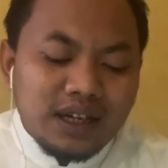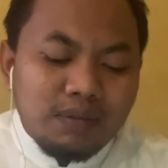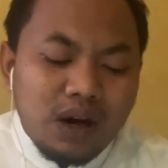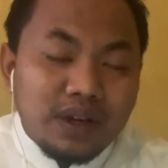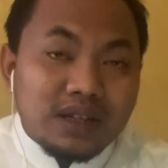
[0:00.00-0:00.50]

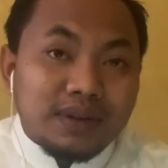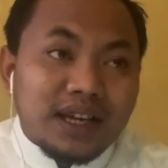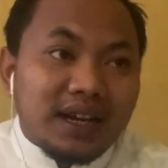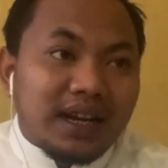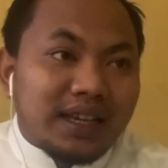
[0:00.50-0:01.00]
Nabawi
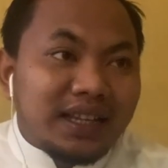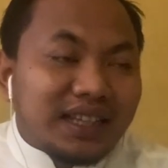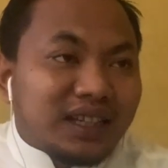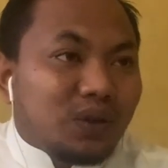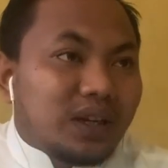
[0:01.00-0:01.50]
sementara. Ini
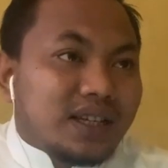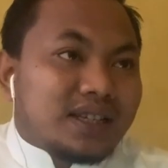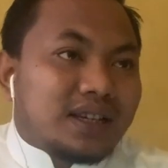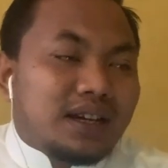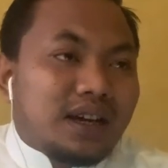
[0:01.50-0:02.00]
yang tertulis.